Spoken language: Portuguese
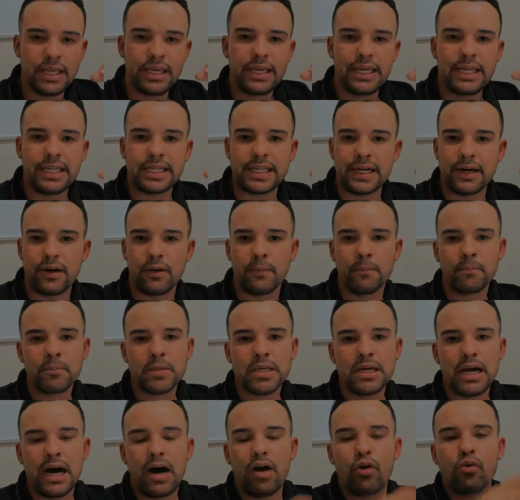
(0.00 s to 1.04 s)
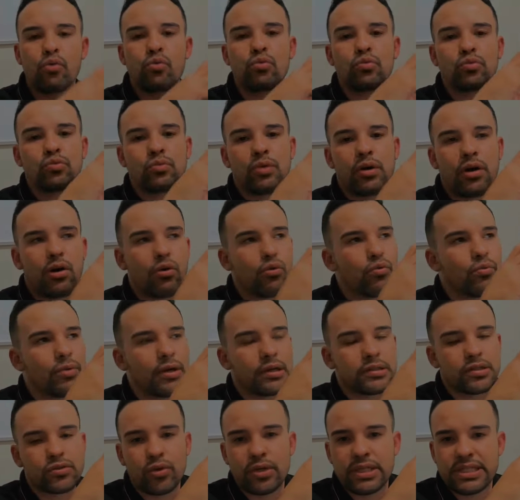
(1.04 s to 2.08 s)
Então, algum,
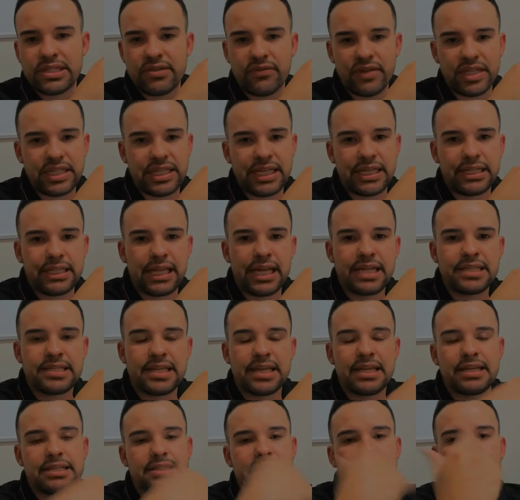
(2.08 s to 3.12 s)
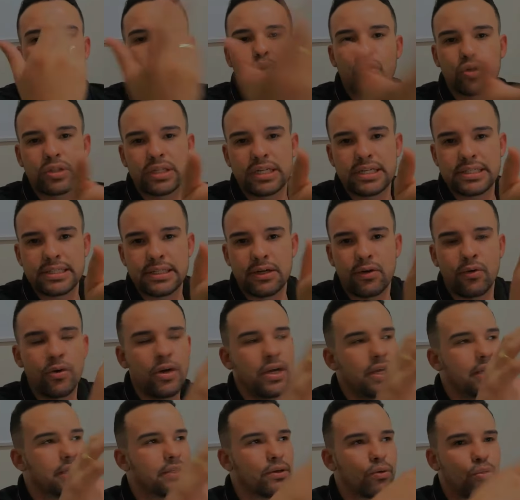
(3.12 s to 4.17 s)
algumas coisas você vai ter que terceirizar, outras não.
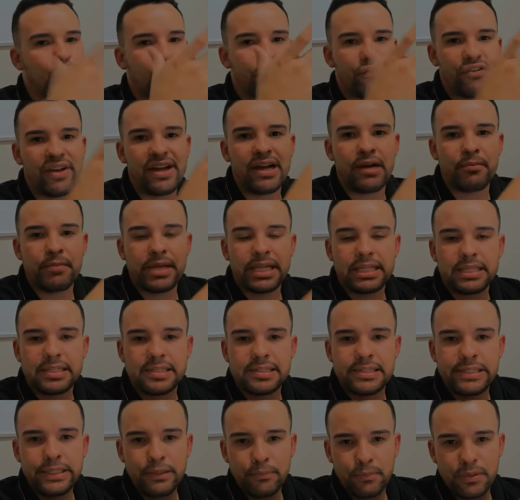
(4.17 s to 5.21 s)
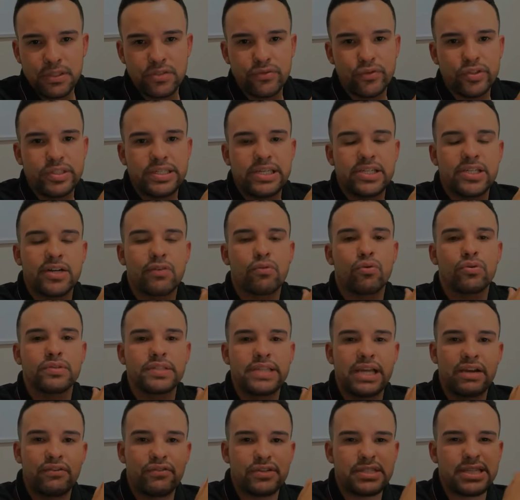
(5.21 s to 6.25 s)
Então, com ferramentas simples você já
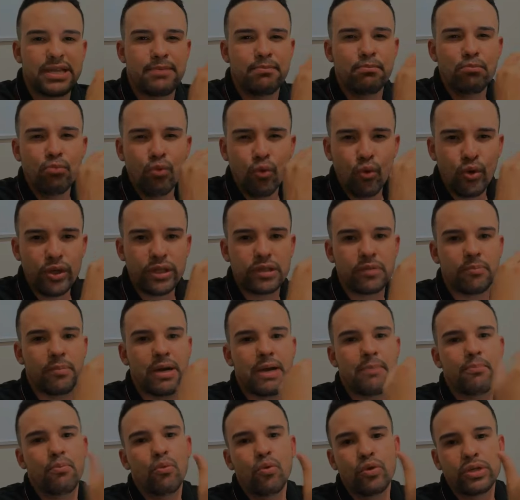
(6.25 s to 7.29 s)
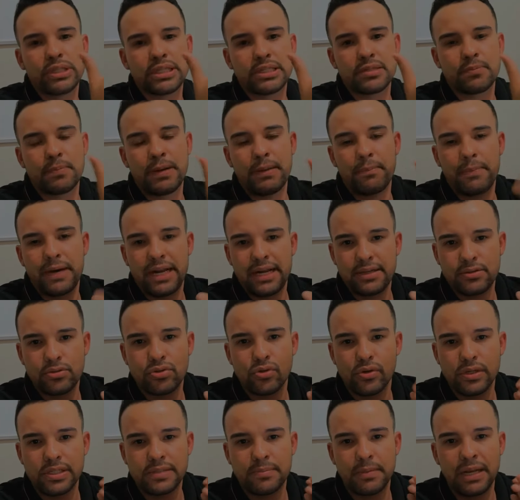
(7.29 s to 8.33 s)
consegue fazer muito, mas muitas
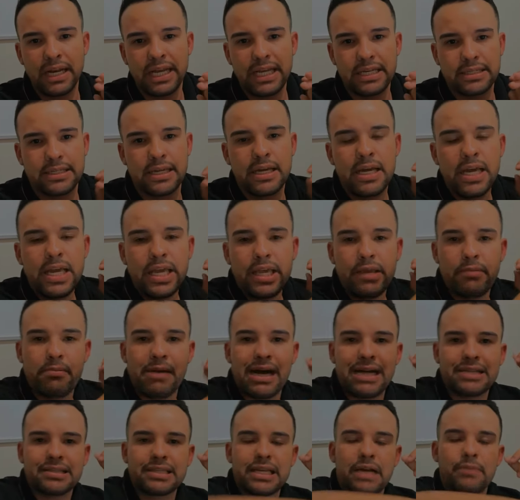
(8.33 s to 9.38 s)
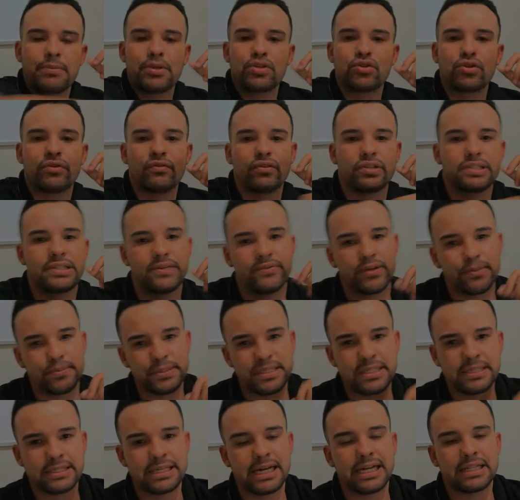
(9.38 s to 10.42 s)
preparações, beleza? E basicamente o que você vai
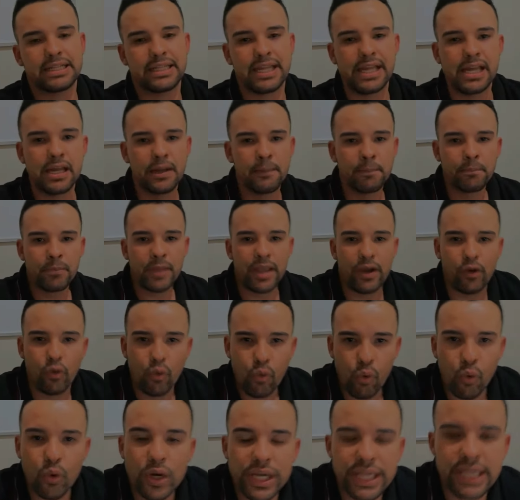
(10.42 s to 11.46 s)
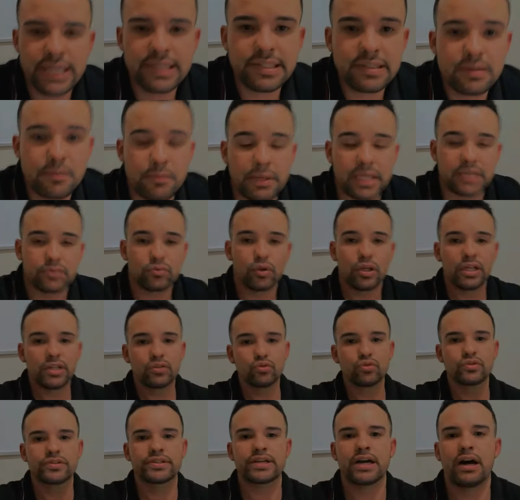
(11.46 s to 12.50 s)
precisar ter é o conhecimento ali
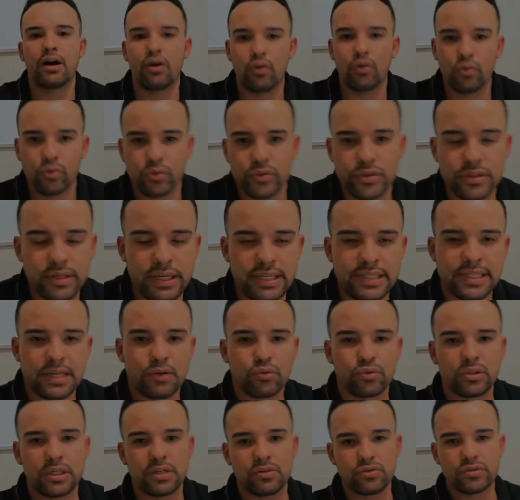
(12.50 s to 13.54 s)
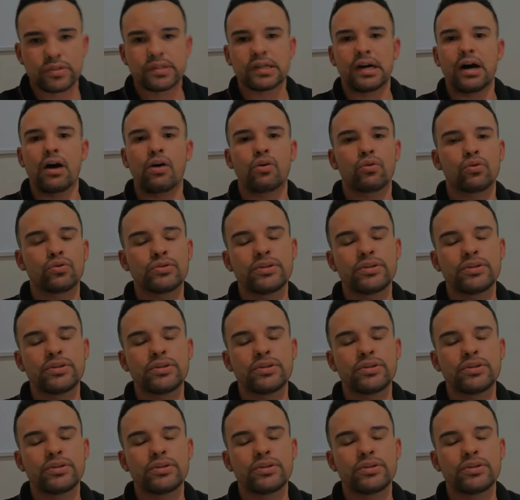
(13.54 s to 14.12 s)
dos cálculos. Executando os cálculos,